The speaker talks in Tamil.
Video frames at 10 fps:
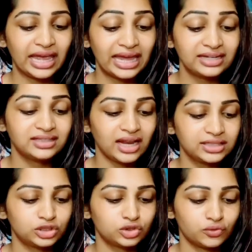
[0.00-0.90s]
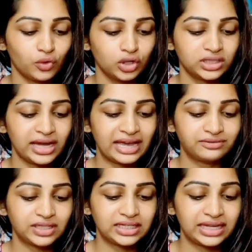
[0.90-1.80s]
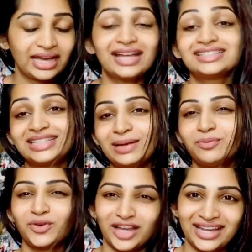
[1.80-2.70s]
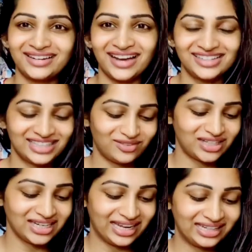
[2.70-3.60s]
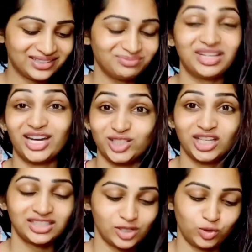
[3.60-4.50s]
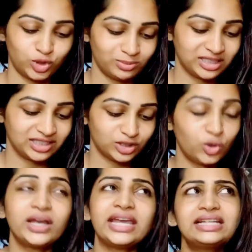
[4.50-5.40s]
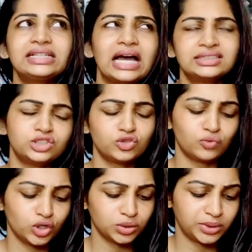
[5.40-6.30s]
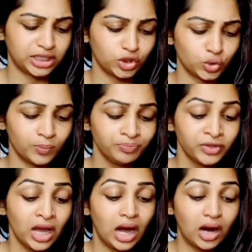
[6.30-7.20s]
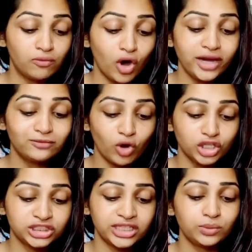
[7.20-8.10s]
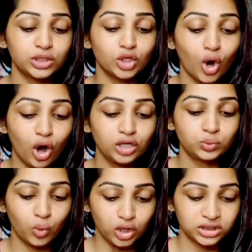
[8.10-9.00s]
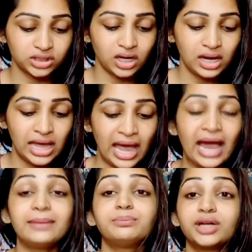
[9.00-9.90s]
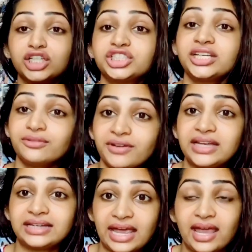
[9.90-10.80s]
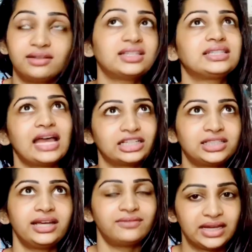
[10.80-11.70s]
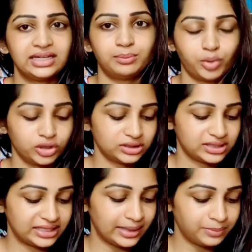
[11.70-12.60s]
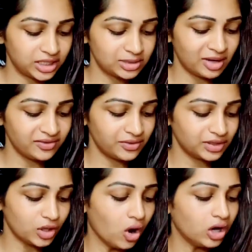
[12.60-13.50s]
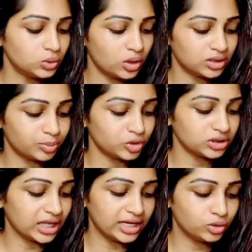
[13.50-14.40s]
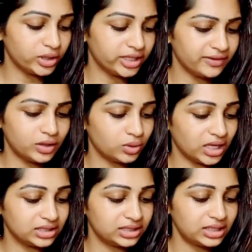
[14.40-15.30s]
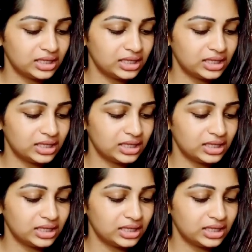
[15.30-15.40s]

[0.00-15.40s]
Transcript: எயிட் கிளாஸஸ் ஆஃப் வாட்டர் எவ்ரி டே அண்ட் ஸ்லீப் ஃபார் எயிட் ஹவர்ஸ் எவ்ரி நைட் கிடைச்சா சந்தோஷமாக தான் இருக்கும் எயிட் கிளாஸஸ் ஆஃப் வாட்டர் வி கேன் டூ அவாய்ட் வாஷிங் வித் ஹாட் வாட்டர் அண்ட் ப்ரஷிங் வெட் ஹேர் திஸ் இஸ் ஆக்சுவலி அ வெரி இம்பார்ட்டன்ட் ஸ்டெப் நிஜமாவே வந்து ஹாட் வாட்டர் போட்டு தலை குளிக்கவே கூடாது